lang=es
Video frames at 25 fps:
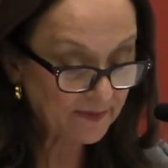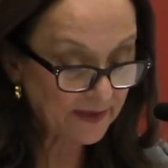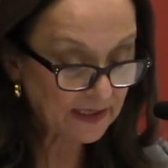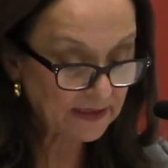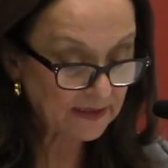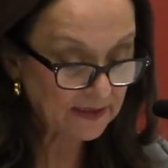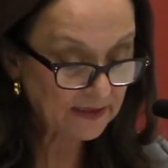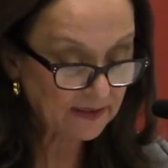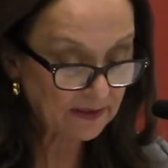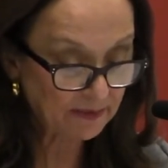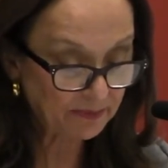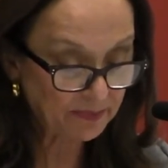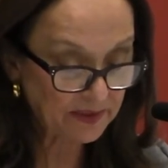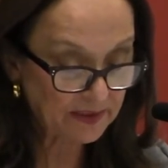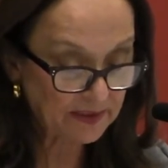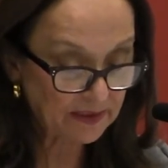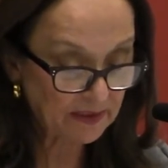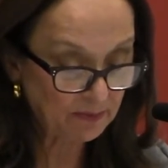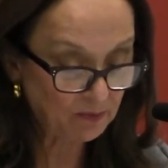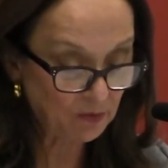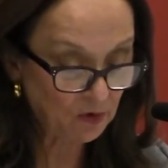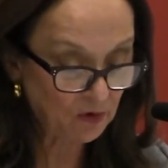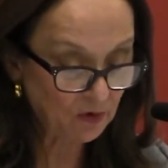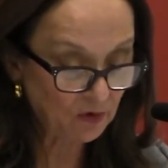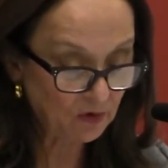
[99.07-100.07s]
bases
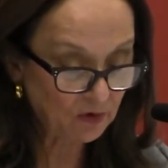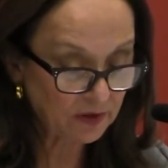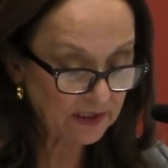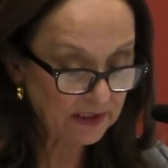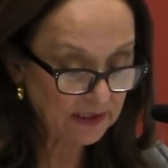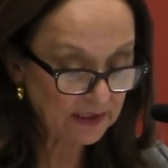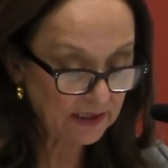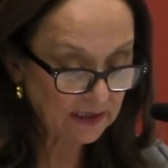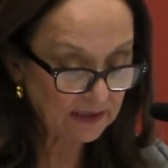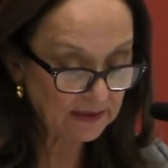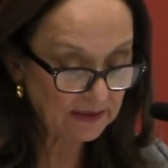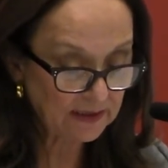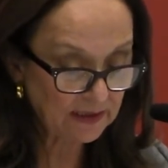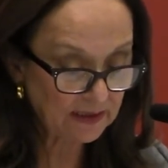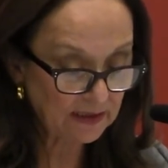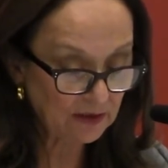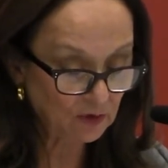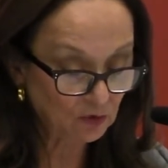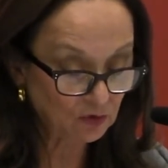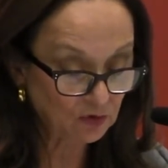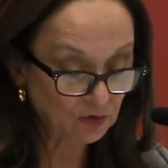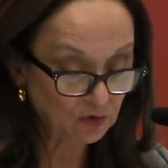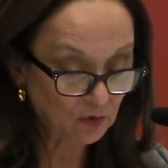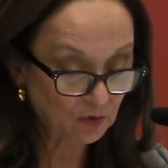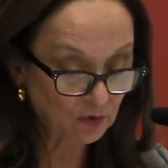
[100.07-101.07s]
epistemológicas de la
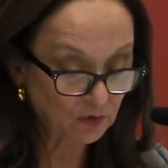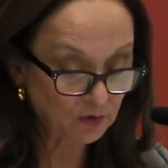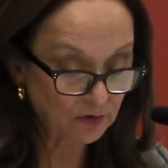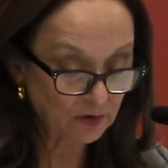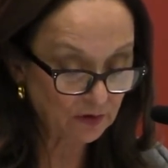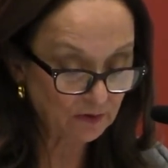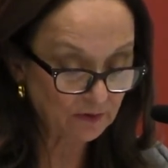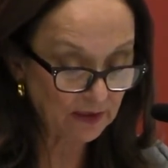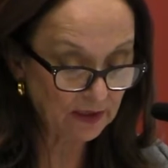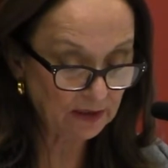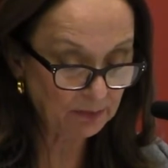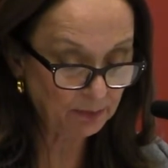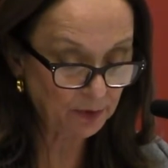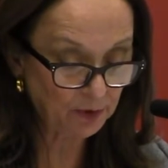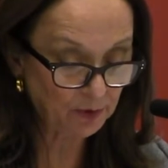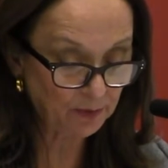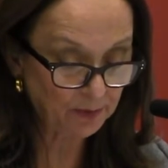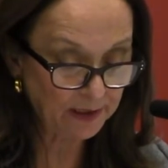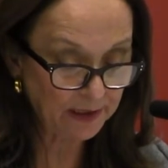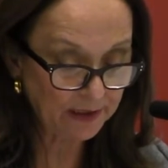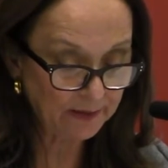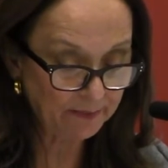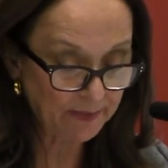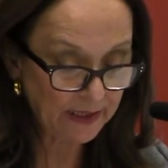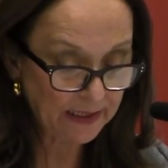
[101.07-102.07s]
construcción del
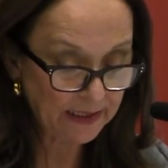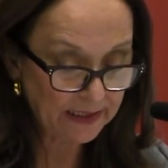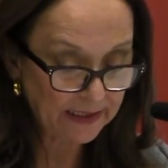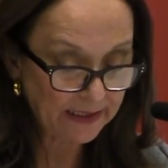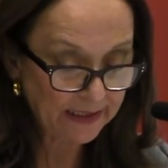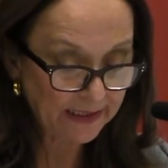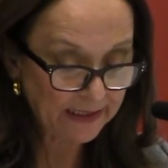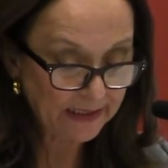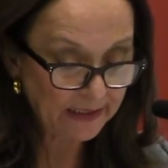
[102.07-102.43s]
problema